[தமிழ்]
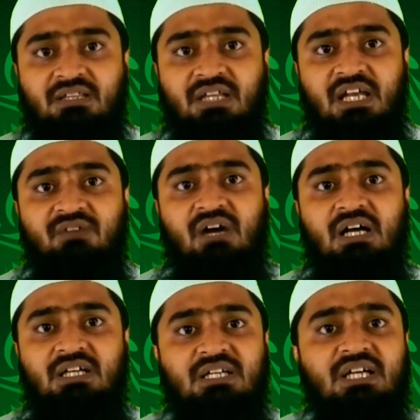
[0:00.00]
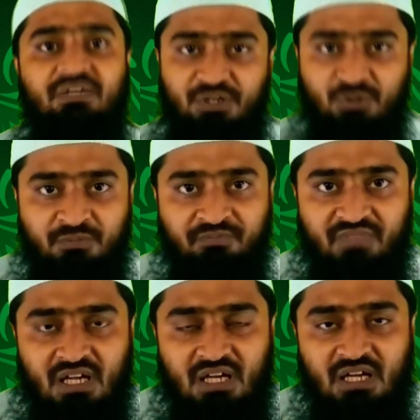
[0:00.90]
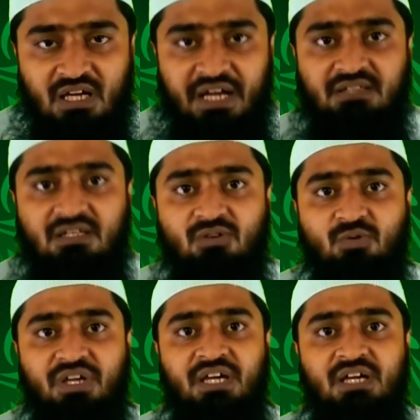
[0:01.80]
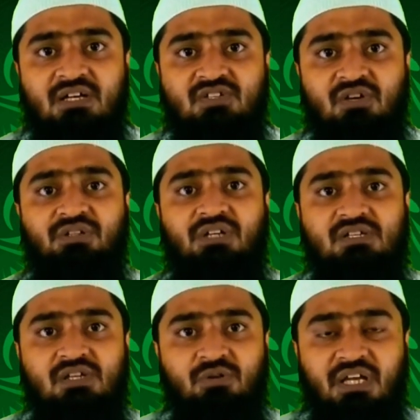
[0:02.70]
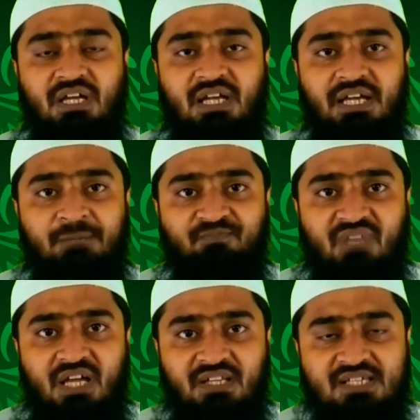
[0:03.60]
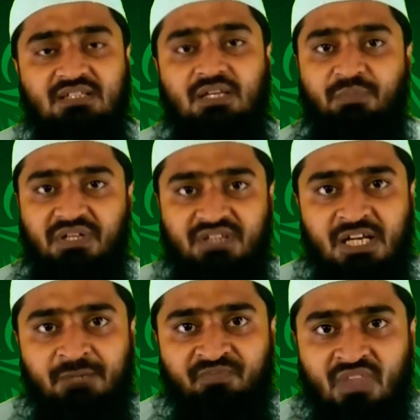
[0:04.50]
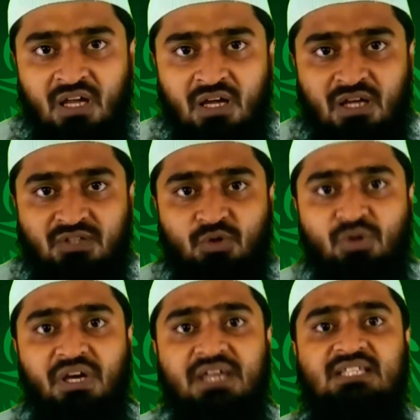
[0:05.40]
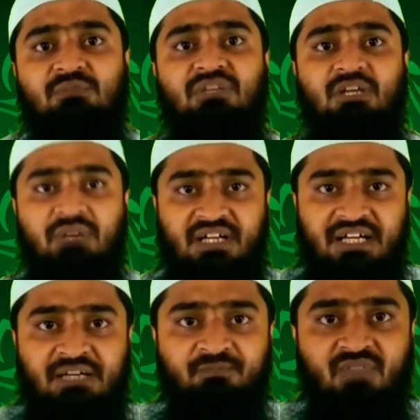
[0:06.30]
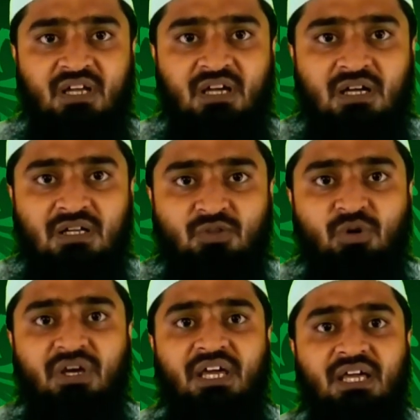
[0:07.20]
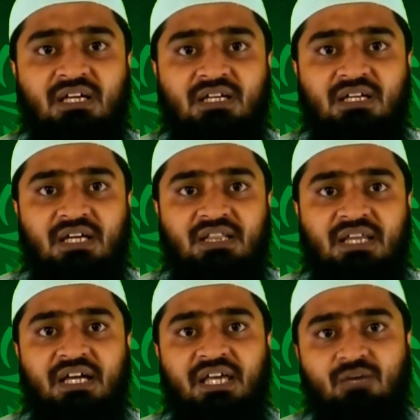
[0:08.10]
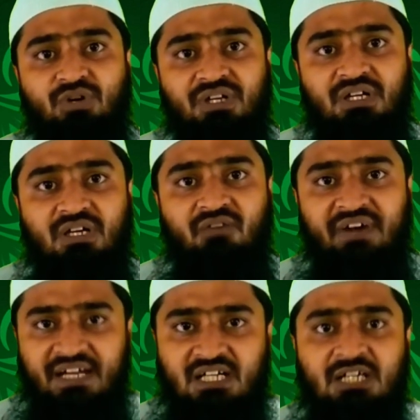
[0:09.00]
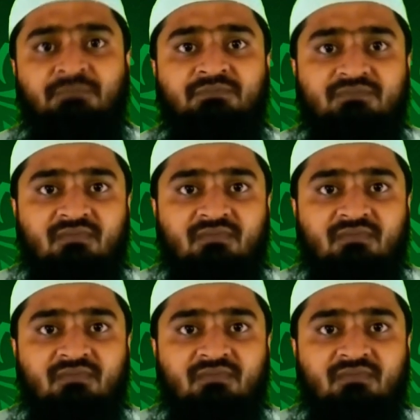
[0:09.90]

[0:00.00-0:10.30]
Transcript: தெளிவாக இருக்க வேண்டும் கணித்திற்குரிய சகோதர சகோதரிகளே இந்த சந்தர்ப்பத்தில் தொழுகை சம்பந்தப்பட்ட தொழுகை எத்தகைய ஒரு வணக்கம்